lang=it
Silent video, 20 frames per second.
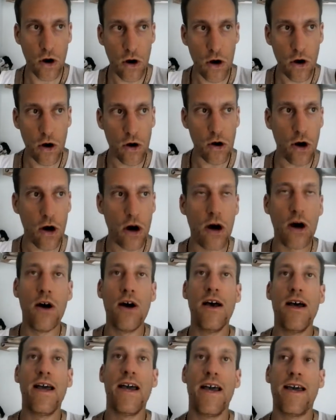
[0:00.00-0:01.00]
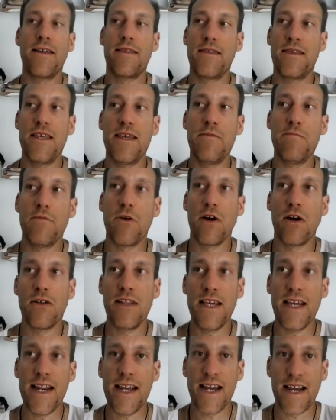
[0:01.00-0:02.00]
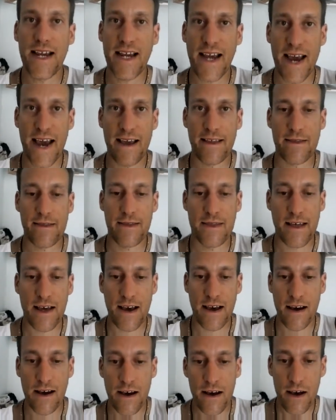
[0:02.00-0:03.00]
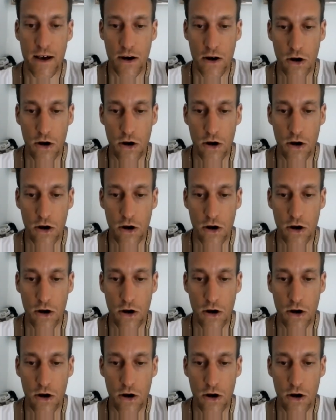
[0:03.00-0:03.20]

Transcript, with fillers: l'oro è simbolo di ricchezza,